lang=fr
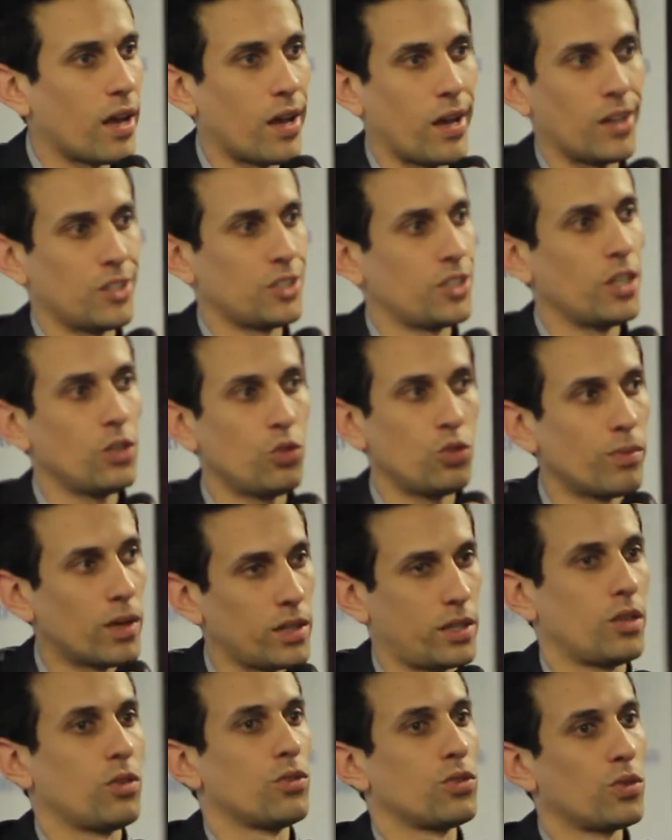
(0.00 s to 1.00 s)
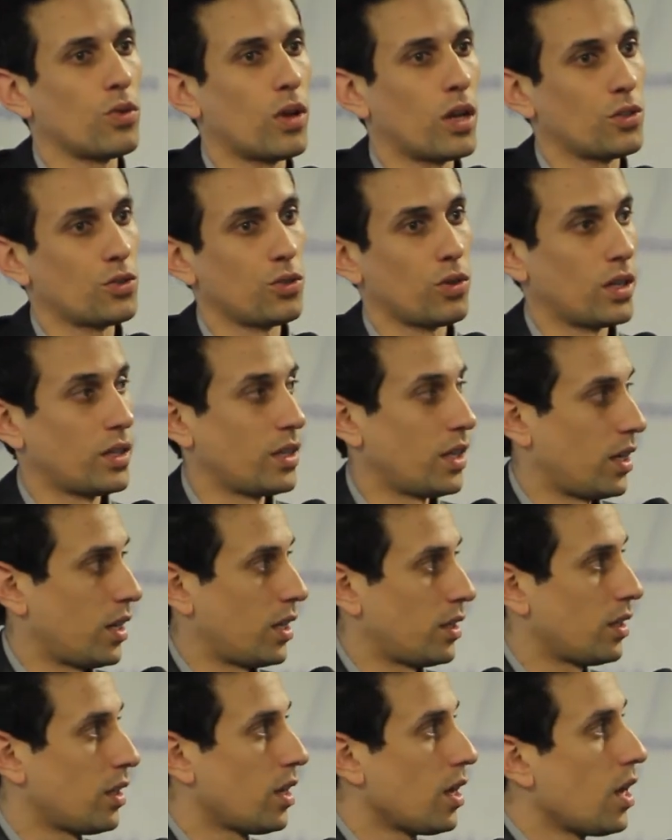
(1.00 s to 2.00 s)
à acheter du matin au soir sur Internet.
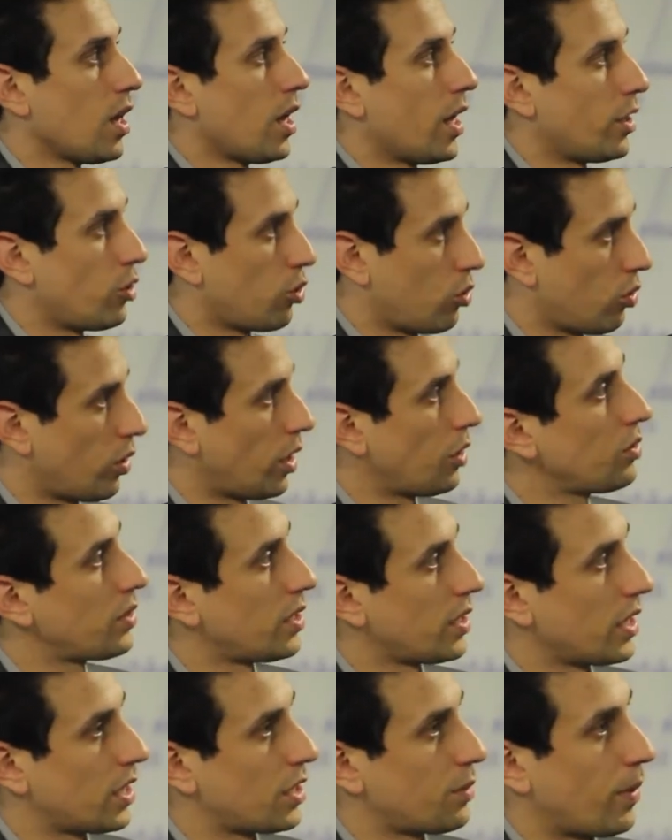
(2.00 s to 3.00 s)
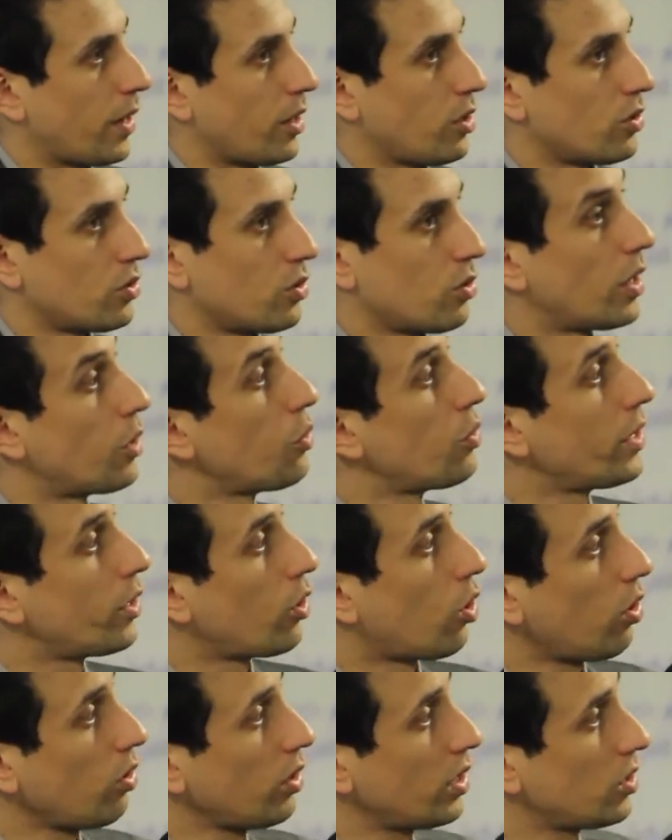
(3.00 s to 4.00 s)
Et donc on a eu cette expérience. On a eu les
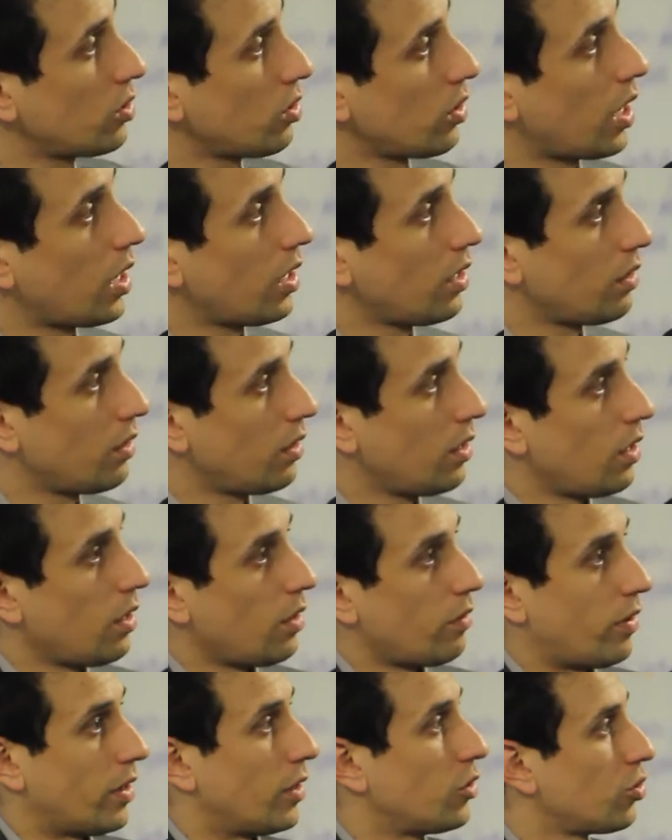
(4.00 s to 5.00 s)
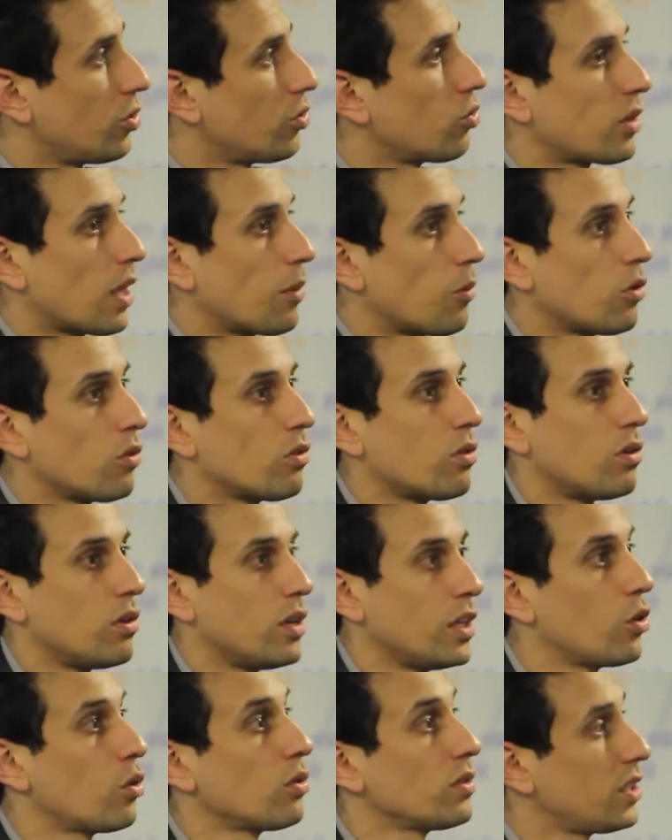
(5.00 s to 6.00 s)
grands qui sont là, avec euh, notamment
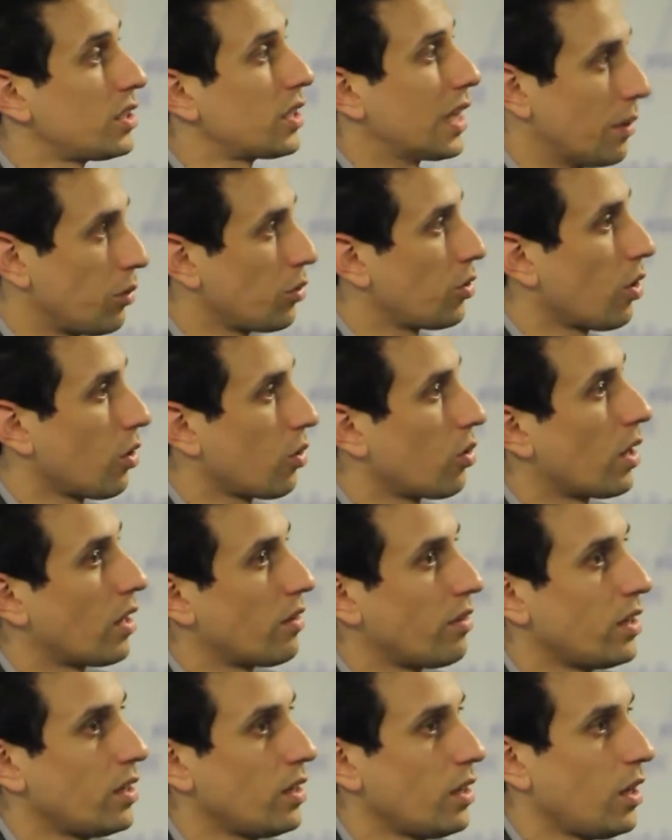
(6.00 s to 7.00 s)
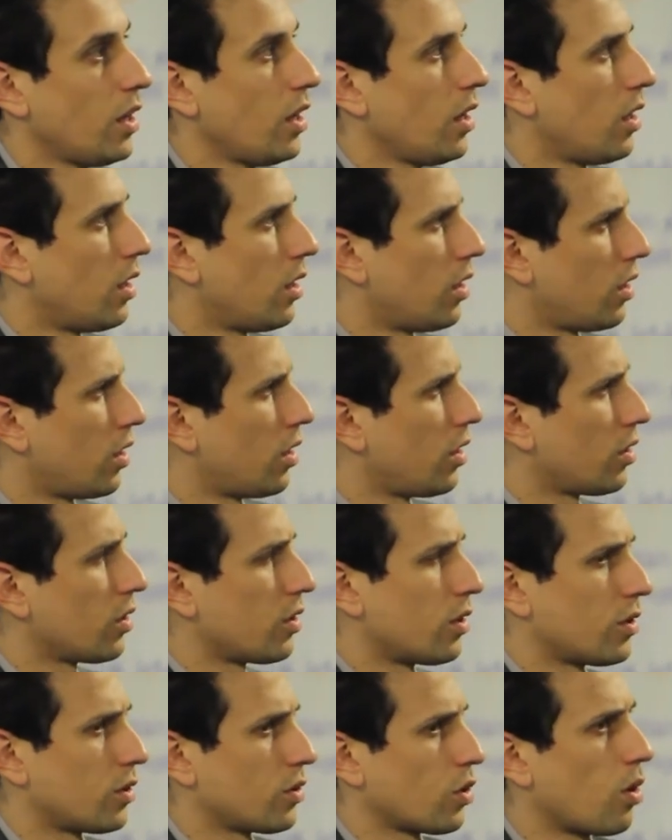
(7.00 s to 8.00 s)
euh, les grands distributeurs qu'on avait,
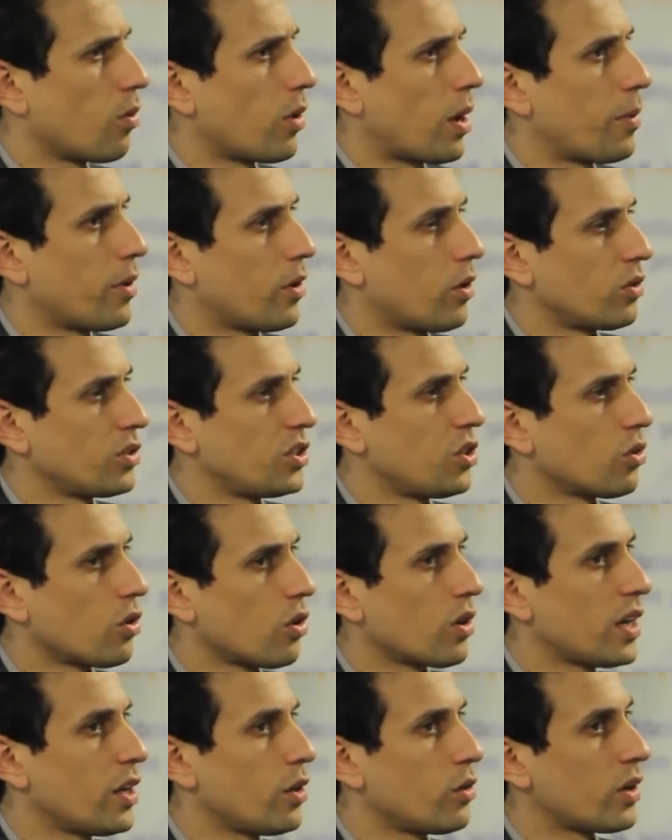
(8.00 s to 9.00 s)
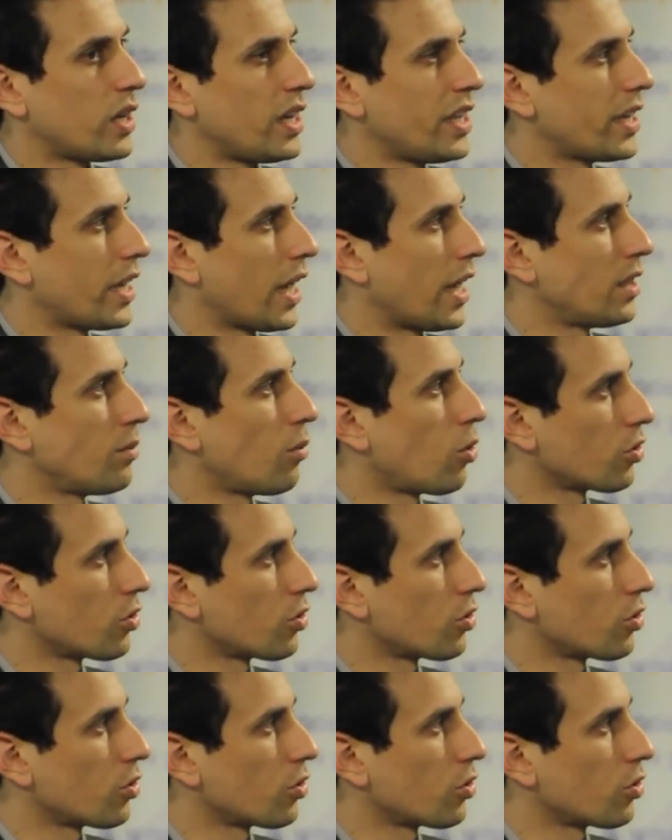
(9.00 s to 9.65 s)
euh, qu'on on dit en anglais le click and